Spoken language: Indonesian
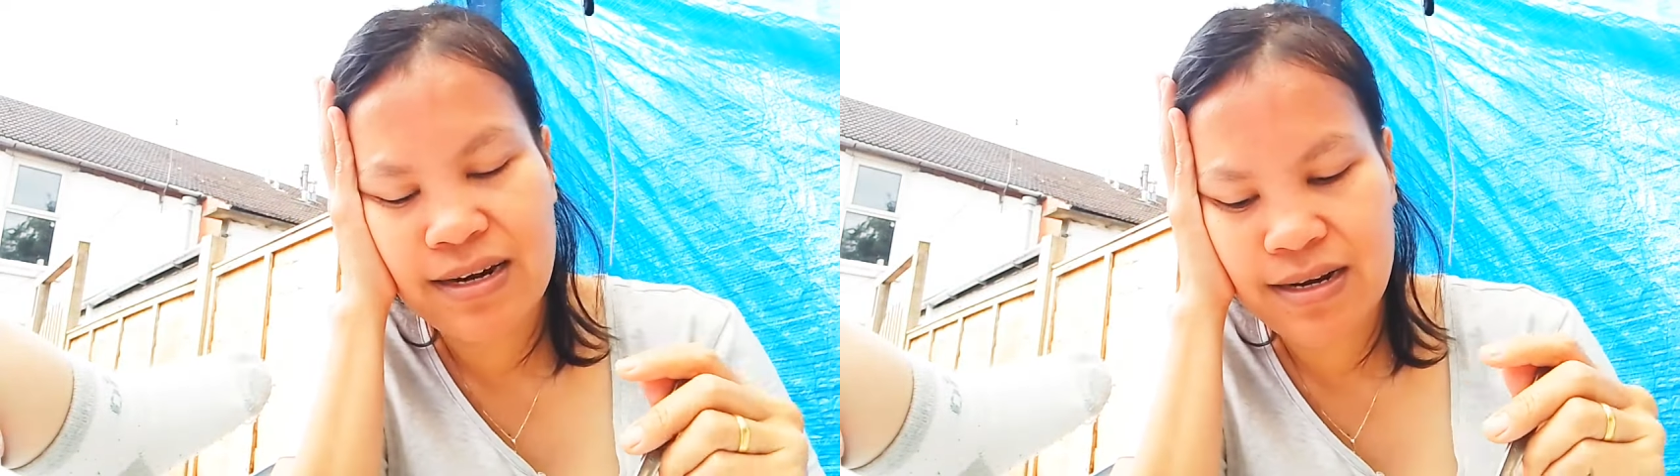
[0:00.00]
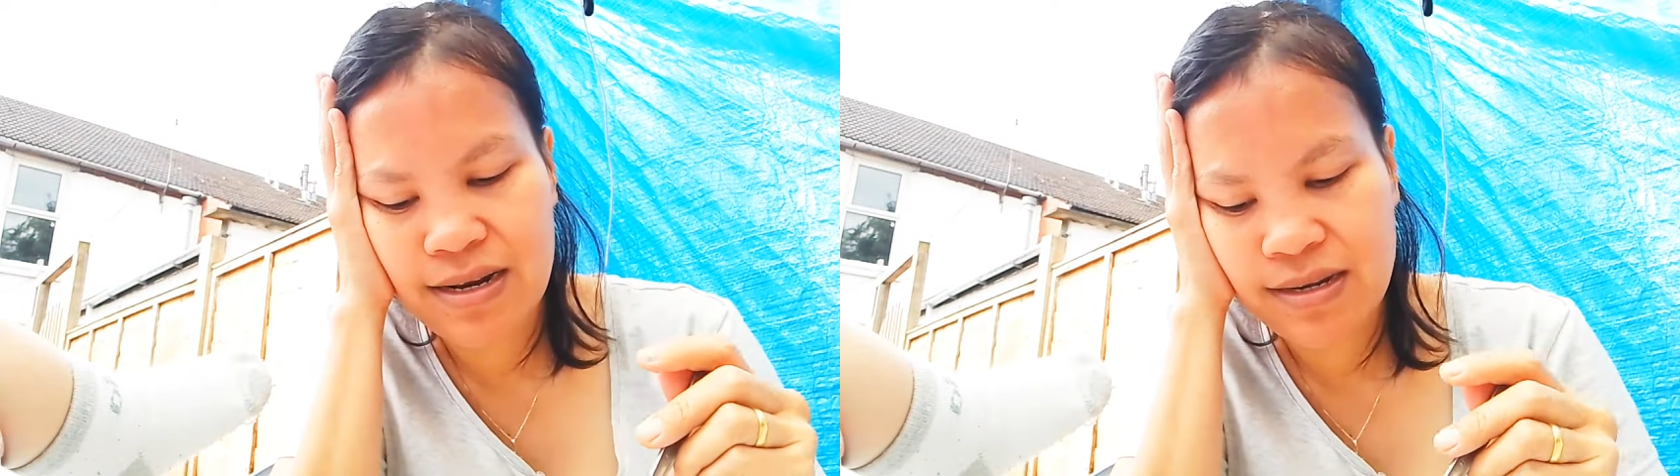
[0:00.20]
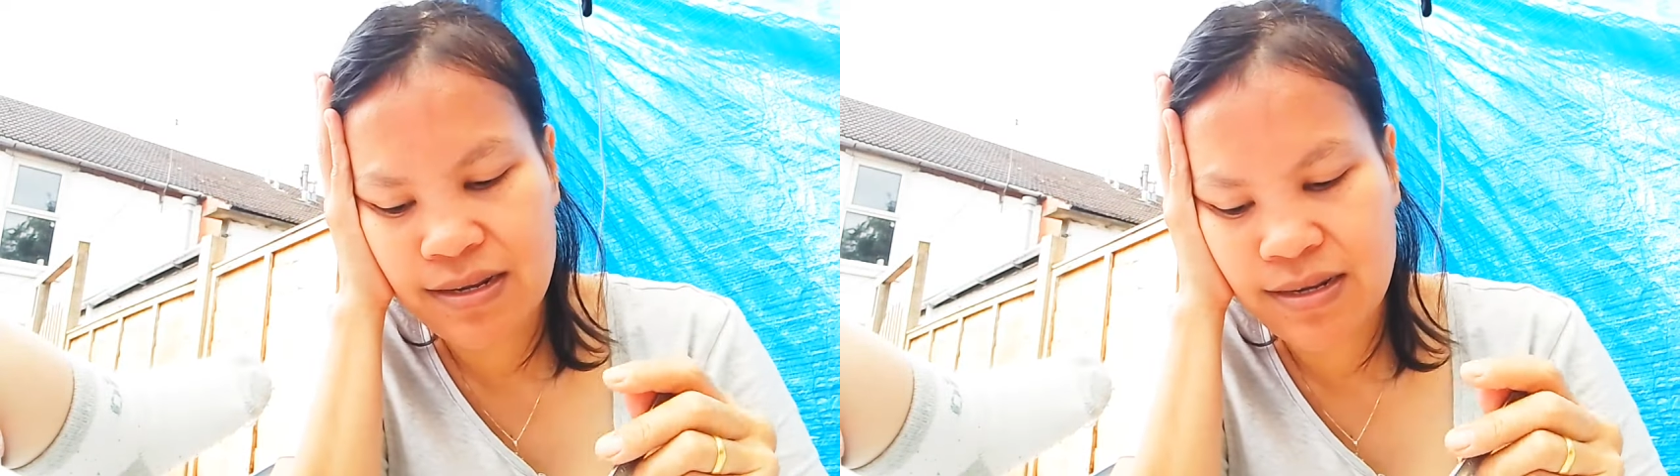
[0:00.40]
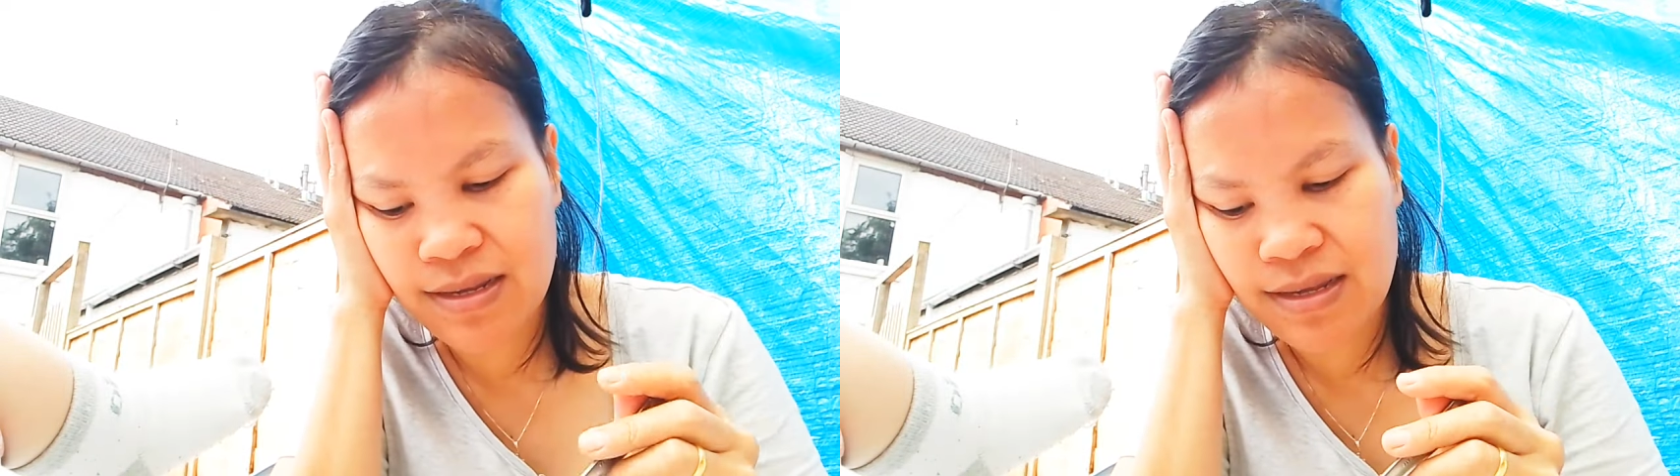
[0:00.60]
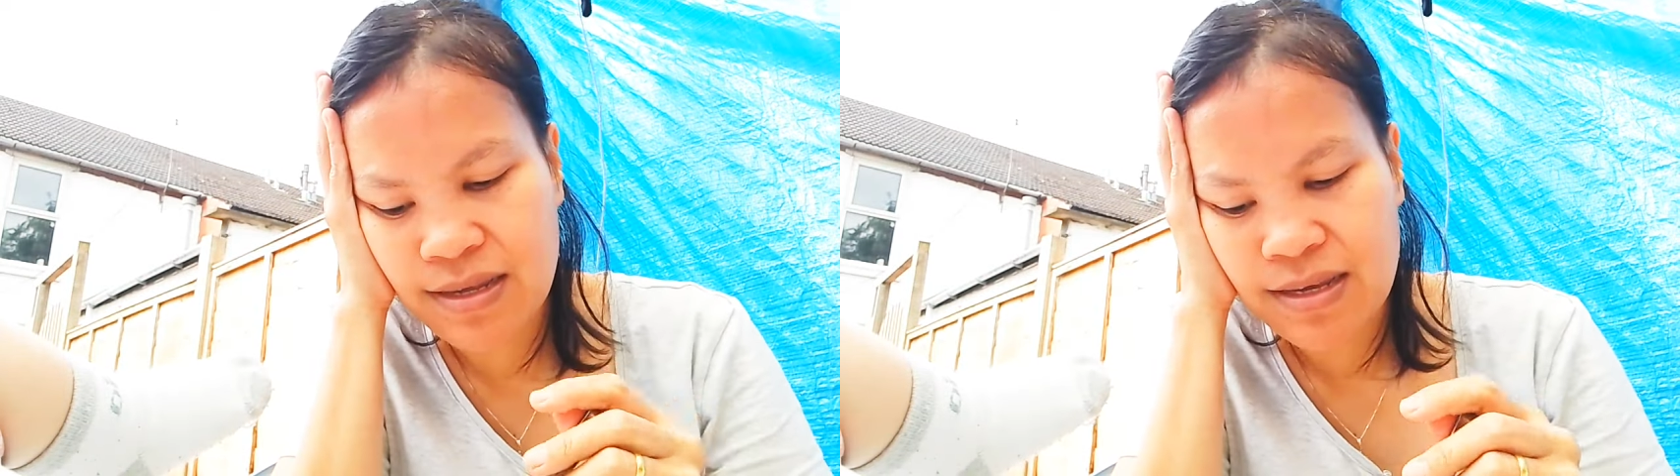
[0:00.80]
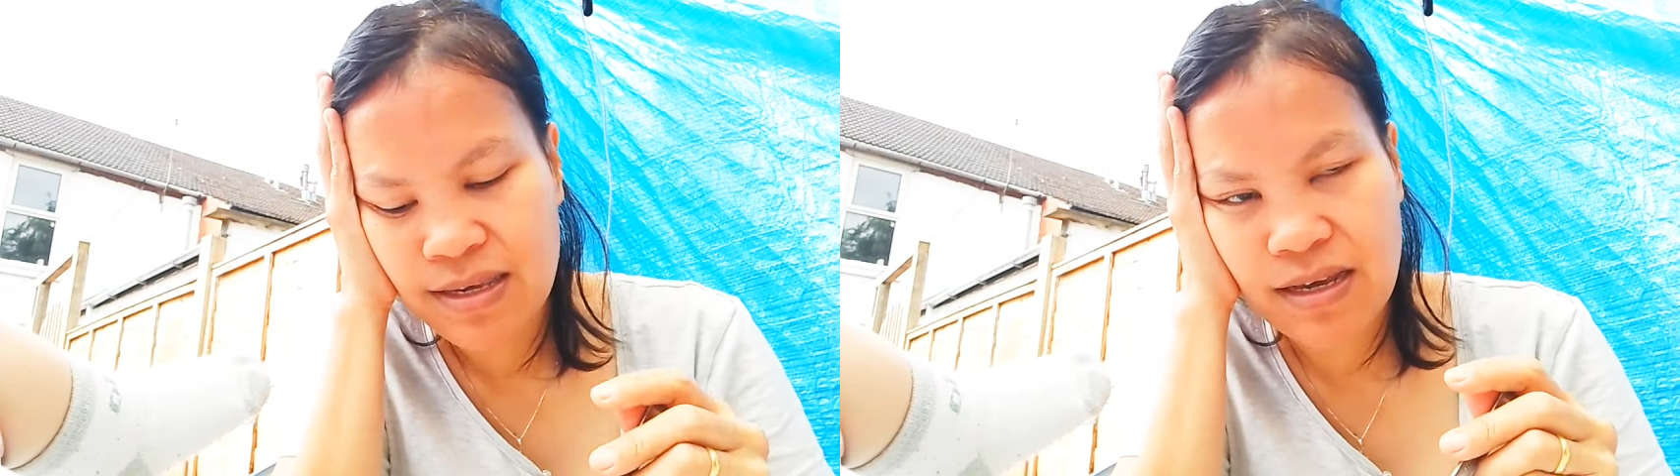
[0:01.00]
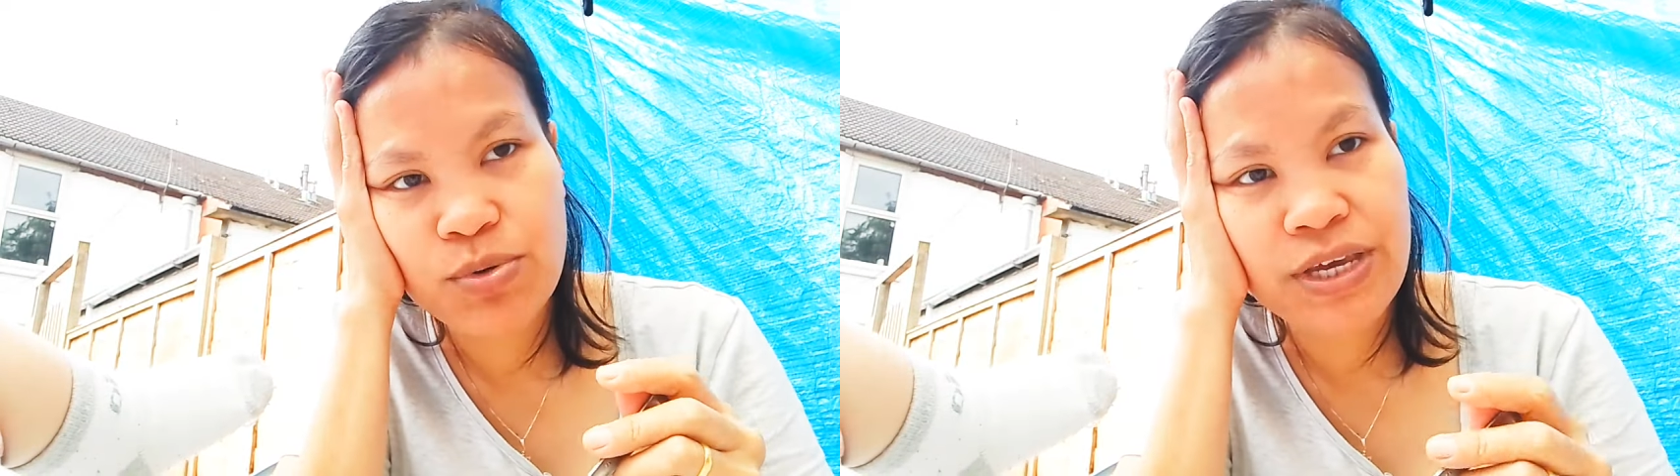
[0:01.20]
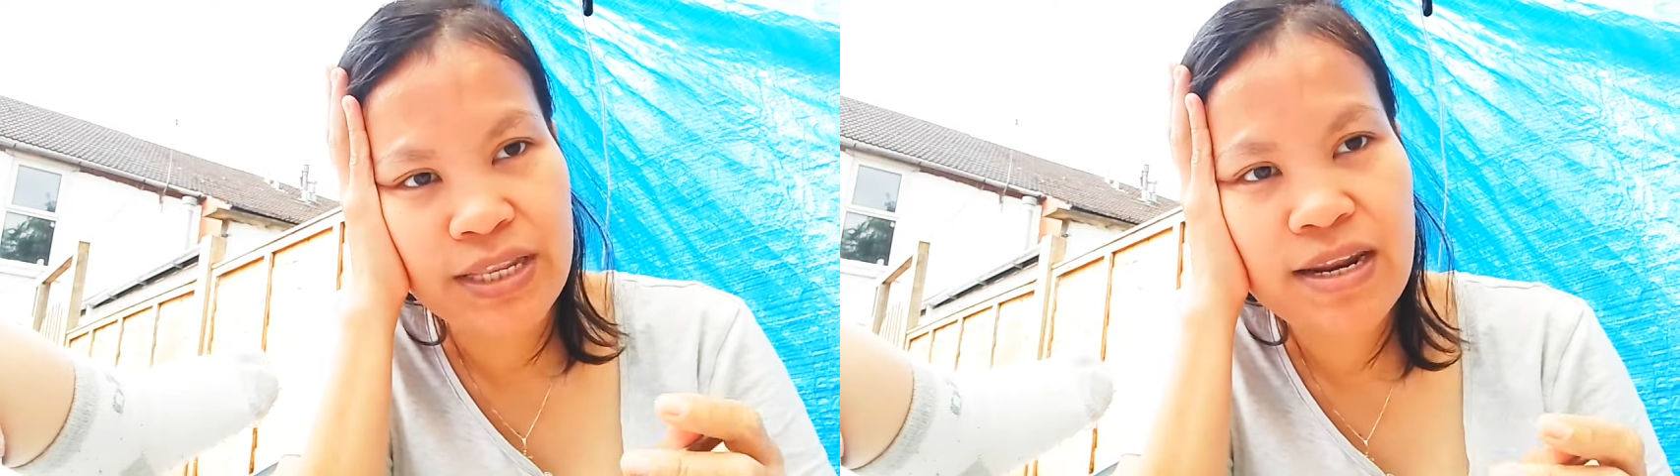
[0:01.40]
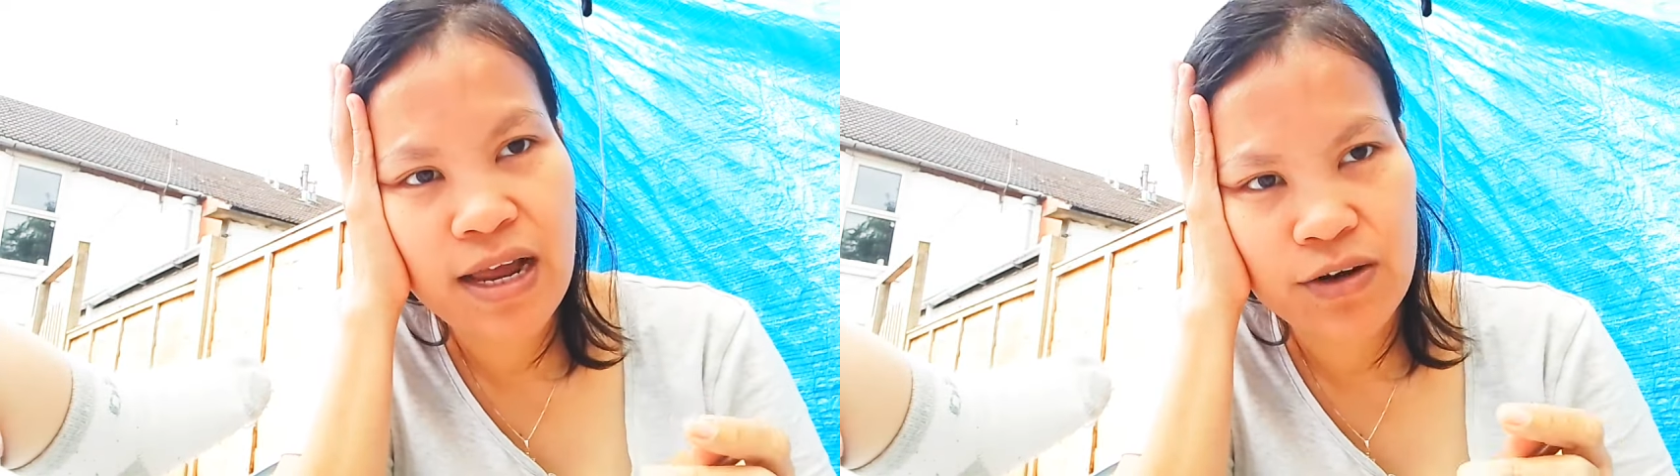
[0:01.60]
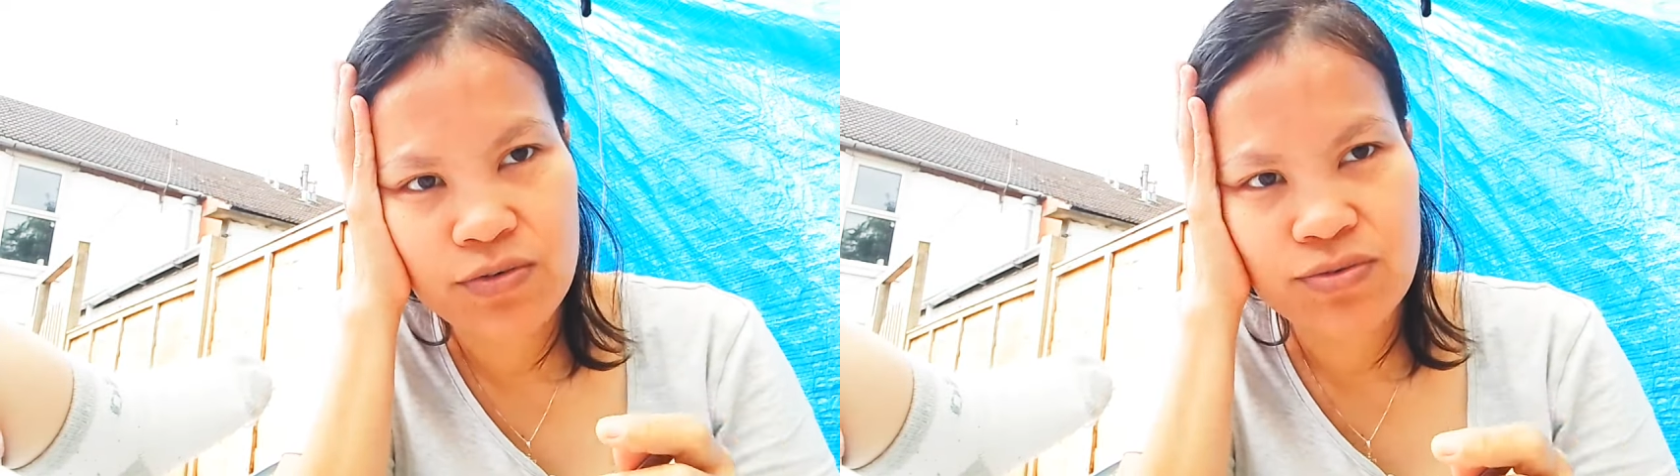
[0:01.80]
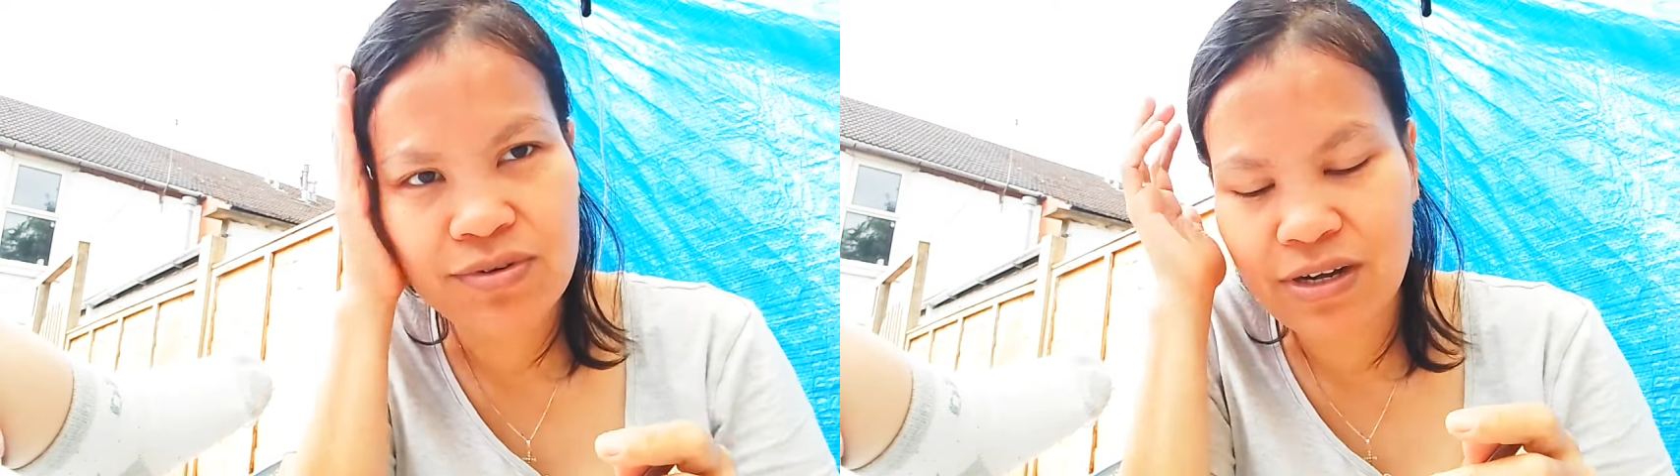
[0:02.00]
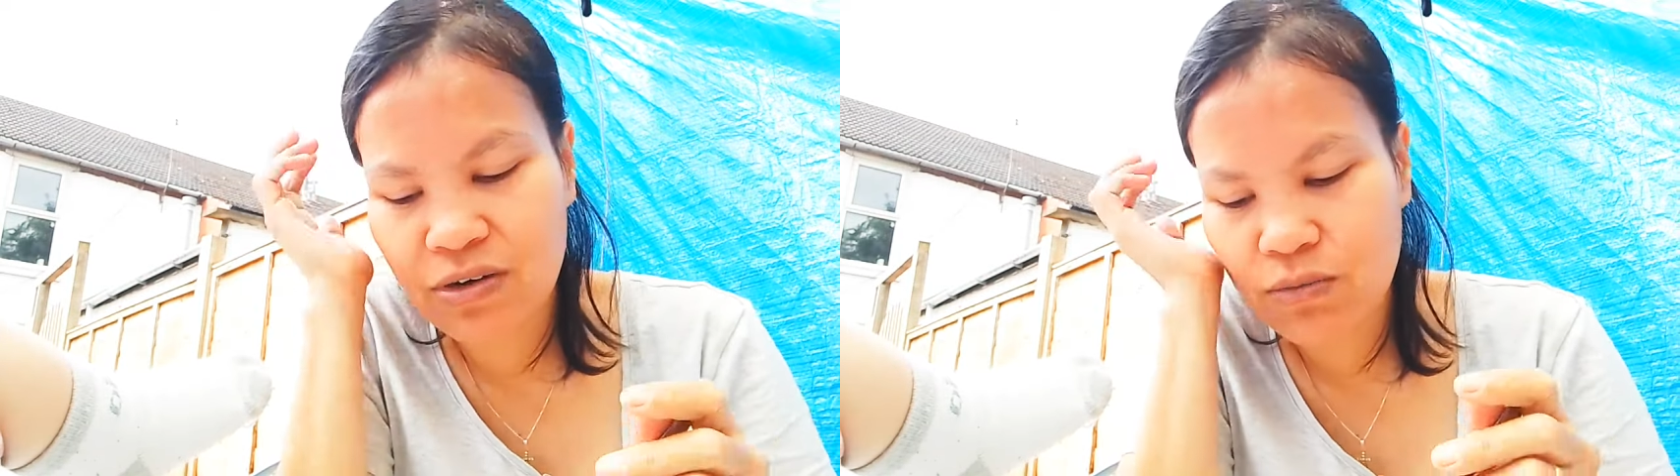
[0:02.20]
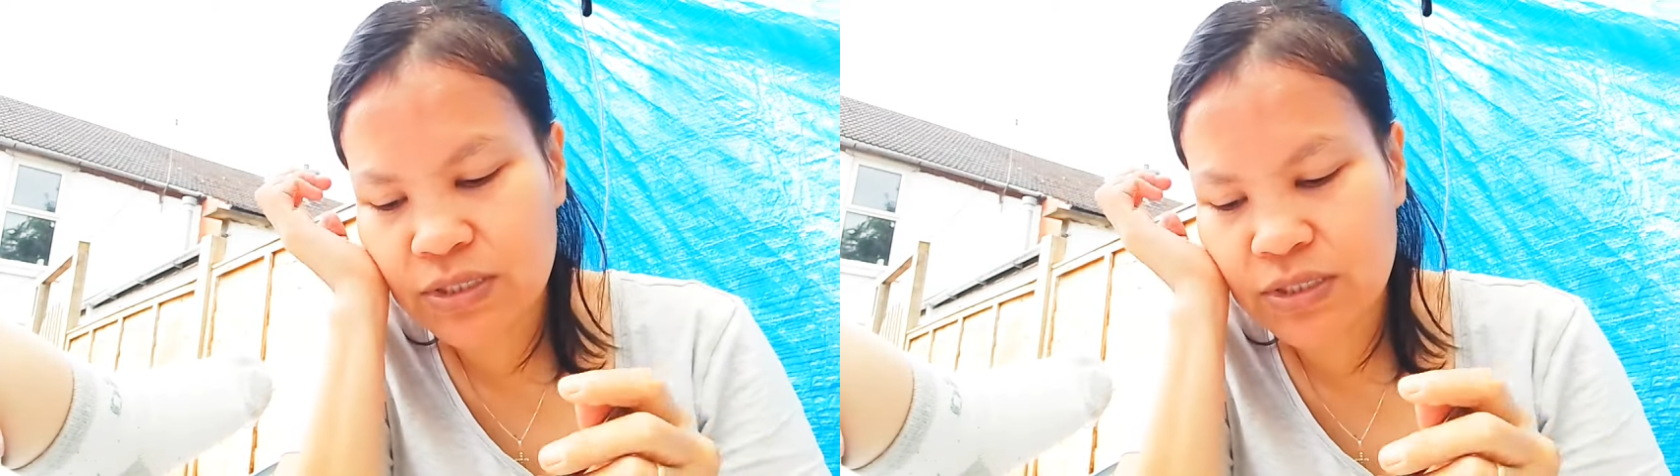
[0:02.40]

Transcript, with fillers: karena ya beginilah aku kalau